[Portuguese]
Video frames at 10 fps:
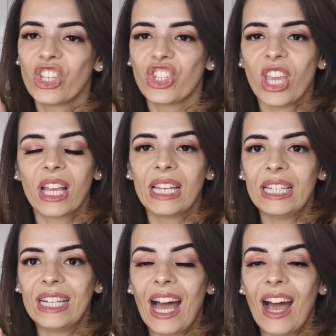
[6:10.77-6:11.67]

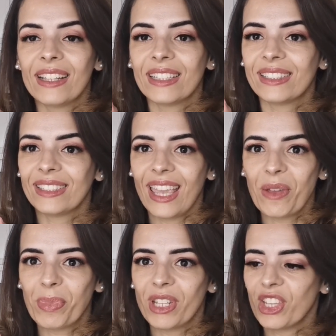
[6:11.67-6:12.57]
Cheglan arrasa
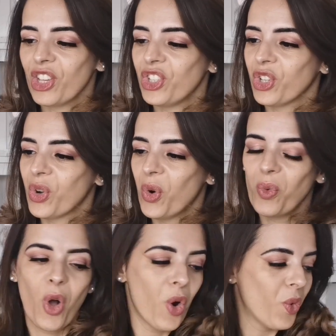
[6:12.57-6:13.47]
sempre, né, gente,
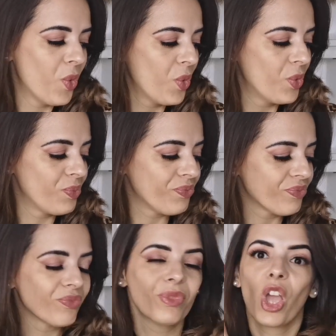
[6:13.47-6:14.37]
com o
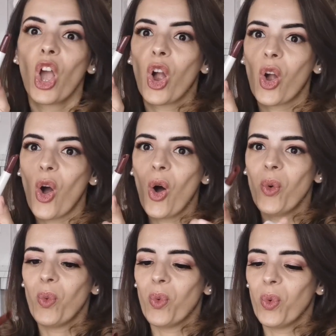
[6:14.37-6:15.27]

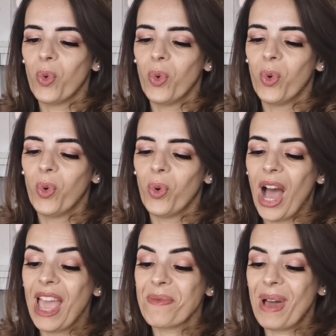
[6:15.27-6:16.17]
com
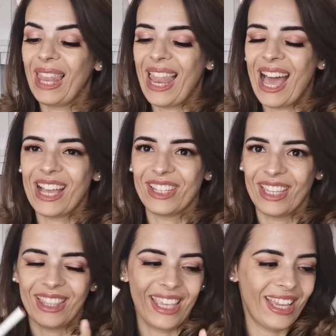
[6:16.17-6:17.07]
o, a
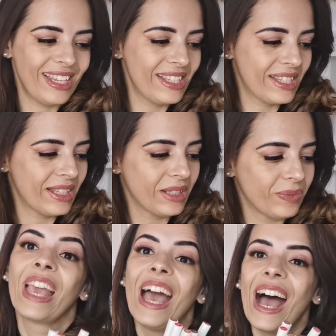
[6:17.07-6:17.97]
embalagem
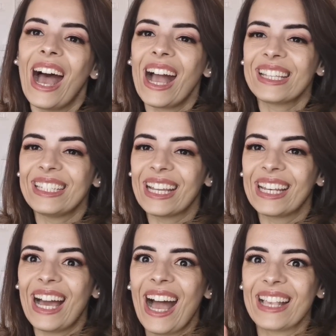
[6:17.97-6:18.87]
deles. A
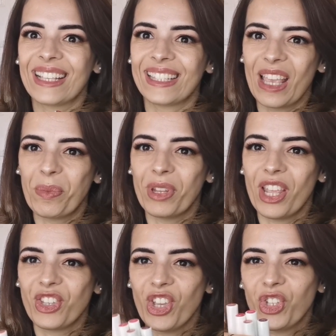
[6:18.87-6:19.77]
Chegla arrasa sempre,
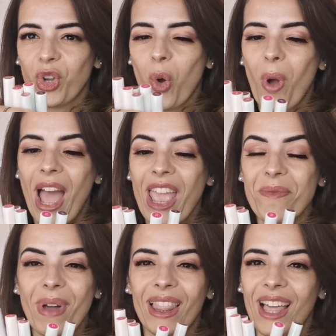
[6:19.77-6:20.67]
né, gente, com a
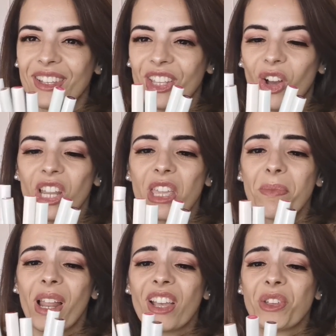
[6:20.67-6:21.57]
embalagem. Olha que
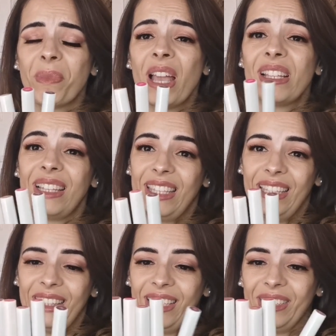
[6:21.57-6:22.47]
embalagem mais
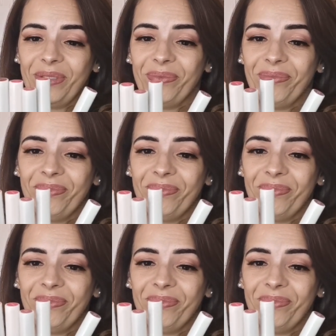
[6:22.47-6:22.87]
linda.